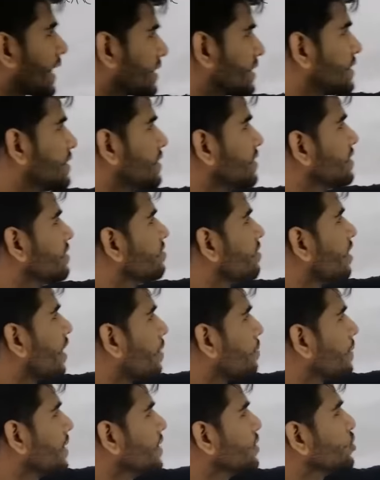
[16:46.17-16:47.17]
একটি
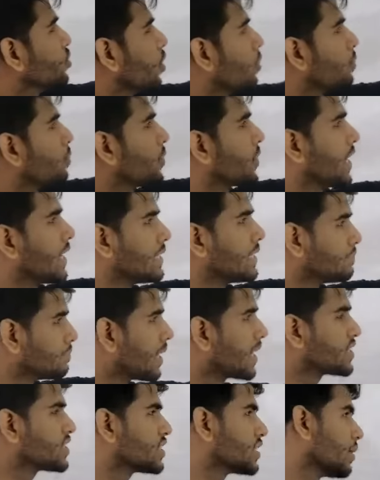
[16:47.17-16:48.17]
ফার্মের স্বল্পকালীন
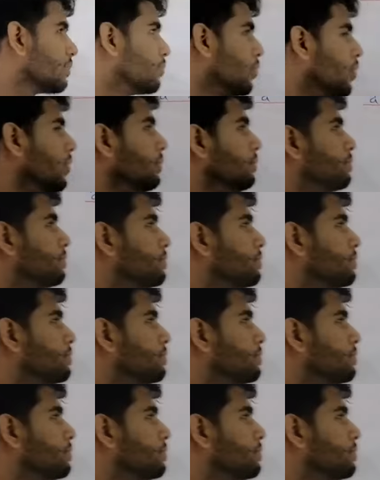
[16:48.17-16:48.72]
ভারসাম্য